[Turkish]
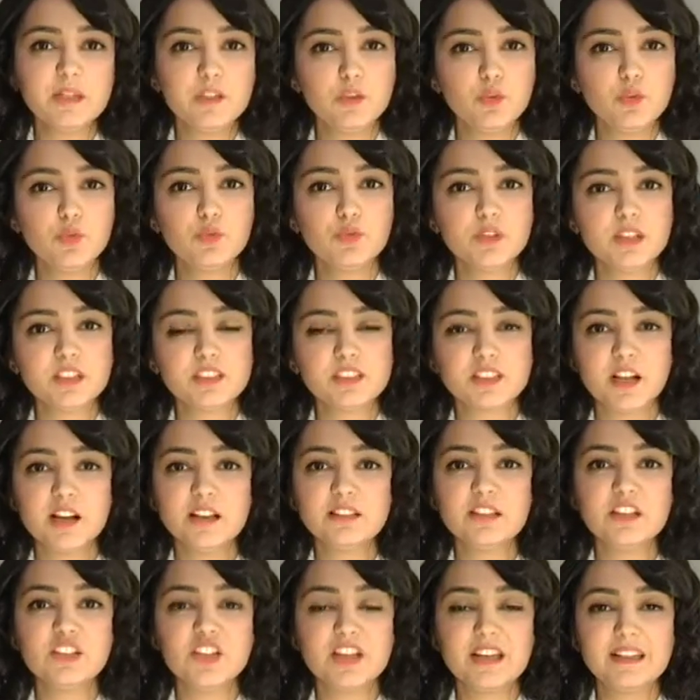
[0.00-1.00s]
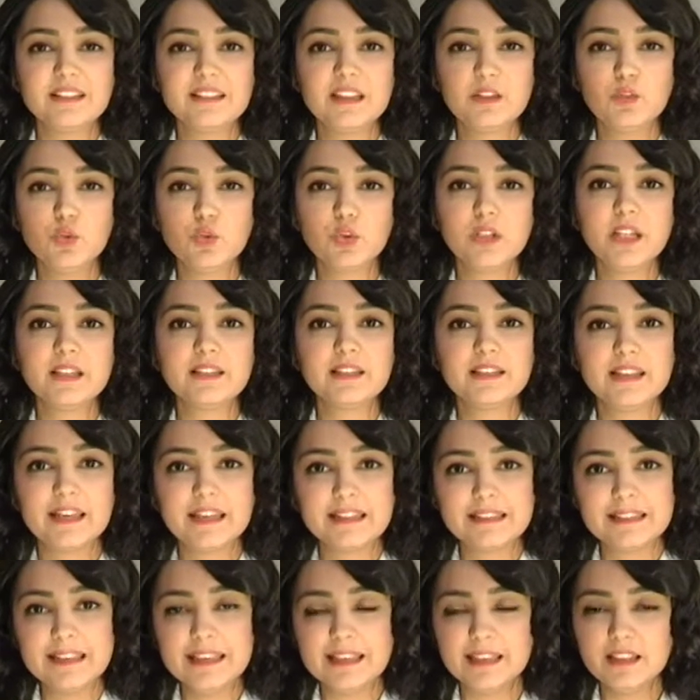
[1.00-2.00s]
bir öğünde sadece ete
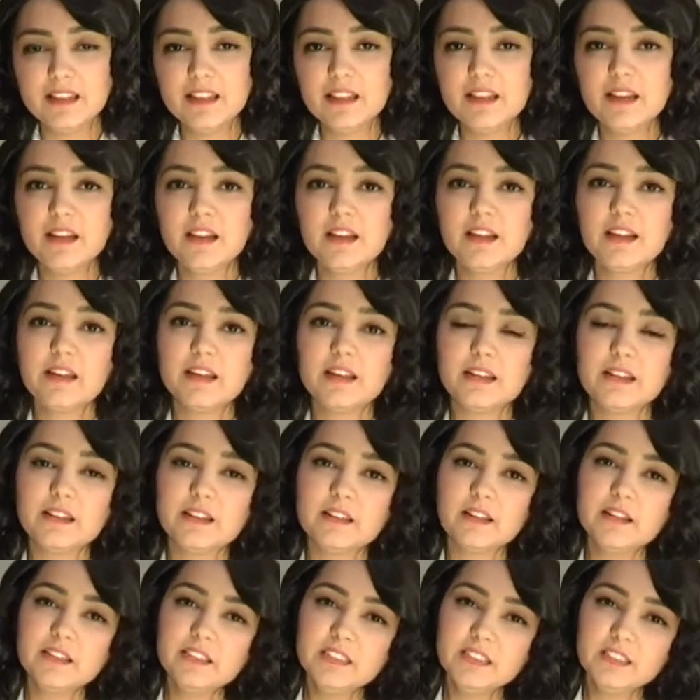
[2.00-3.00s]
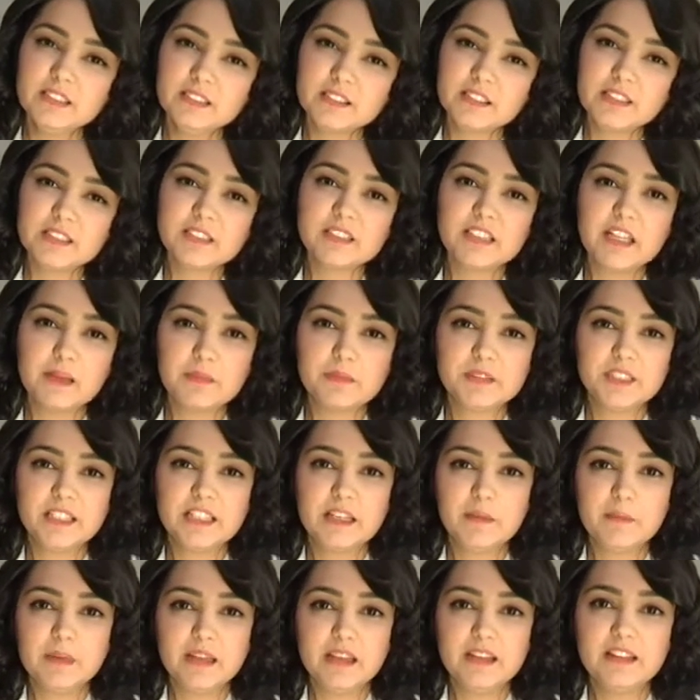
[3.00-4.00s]
yüklenerek değil, e, yanına sebze
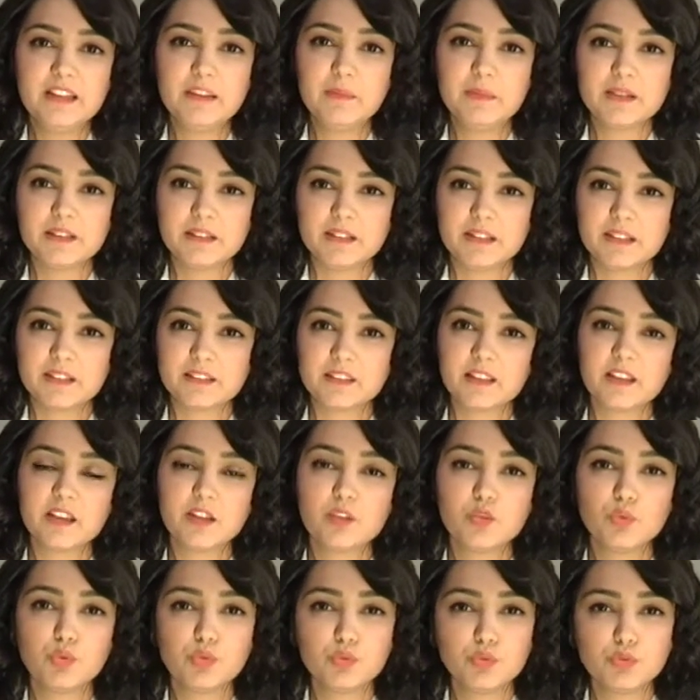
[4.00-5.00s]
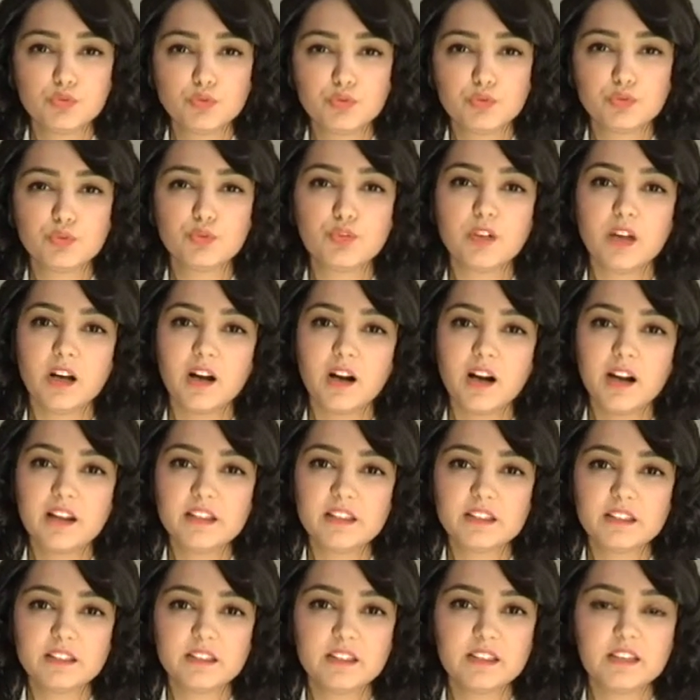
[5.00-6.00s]
yemeğiyle birlikte, yoğurduyla,
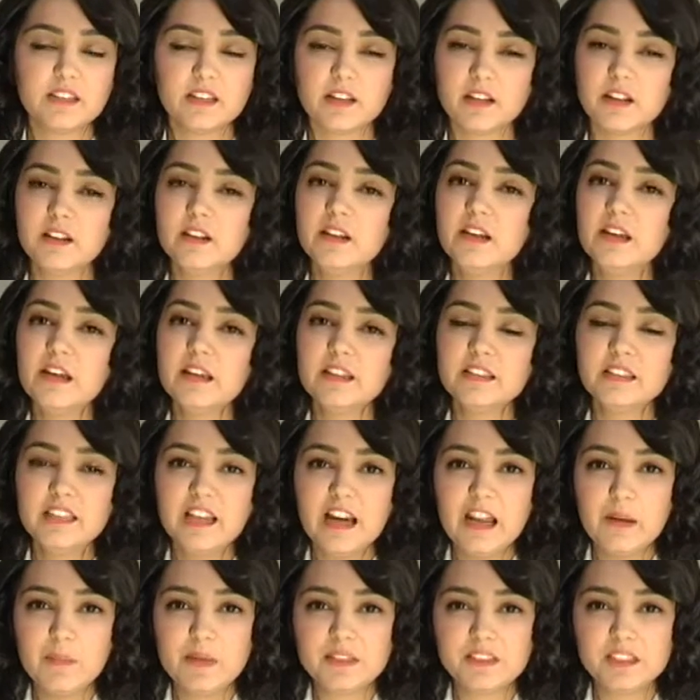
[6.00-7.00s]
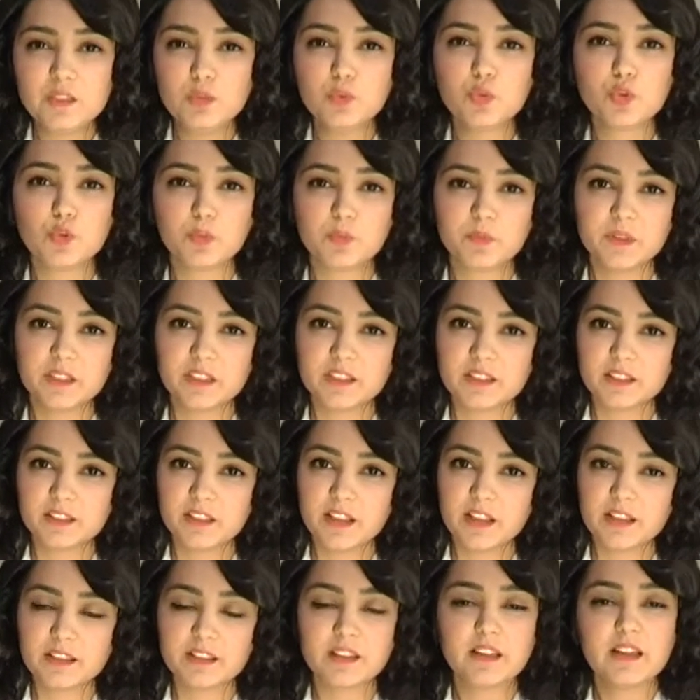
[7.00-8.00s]
ayranıyla, diğer besin
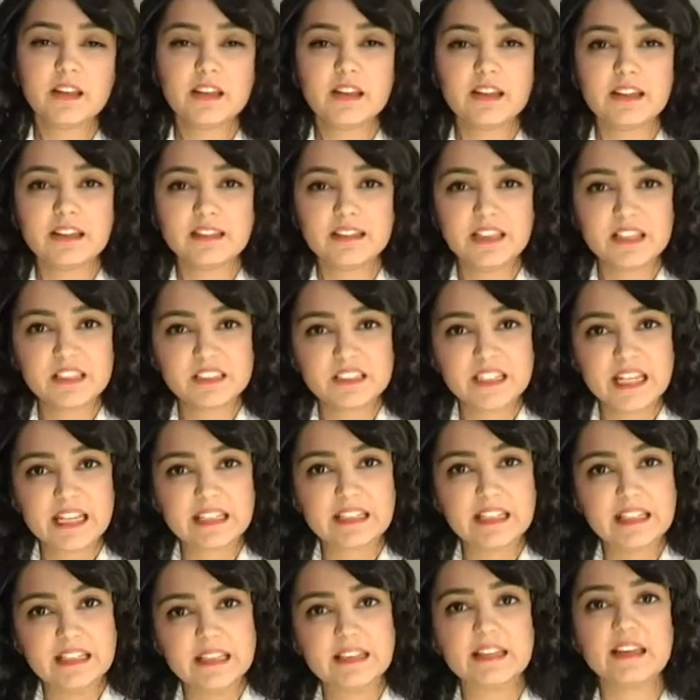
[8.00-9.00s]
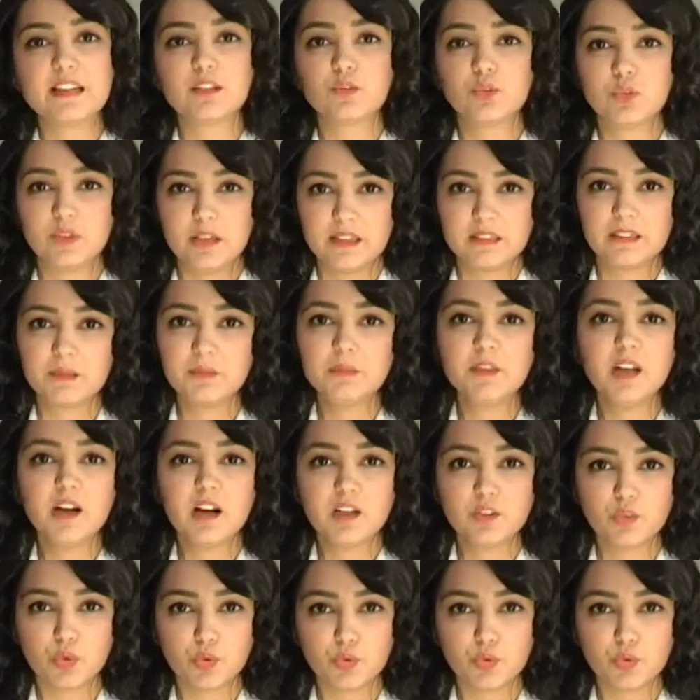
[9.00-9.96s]
gruplarından e, desteklenerek tüketim daha